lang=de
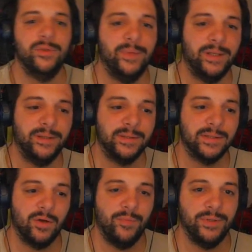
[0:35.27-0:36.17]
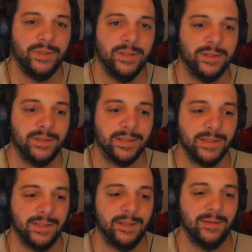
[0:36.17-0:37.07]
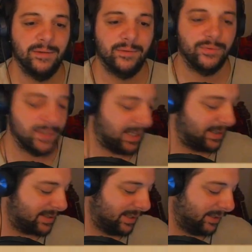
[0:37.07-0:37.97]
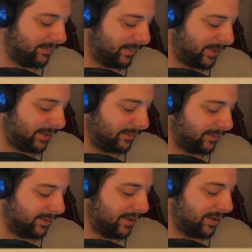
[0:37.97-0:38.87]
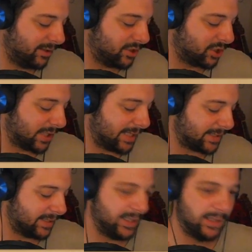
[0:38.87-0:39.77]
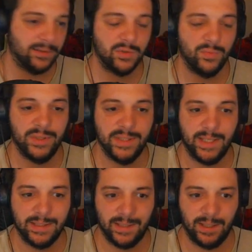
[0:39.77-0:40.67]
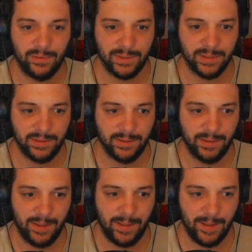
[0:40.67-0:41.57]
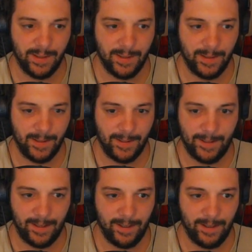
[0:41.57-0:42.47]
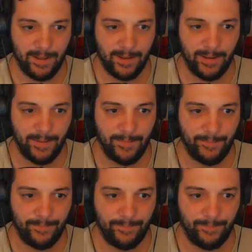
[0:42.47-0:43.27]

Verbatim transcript: jemand anderes kommentiert, dass in äh, Chrysalis die Gegner, die Straßengegner so um die 6000 ähm,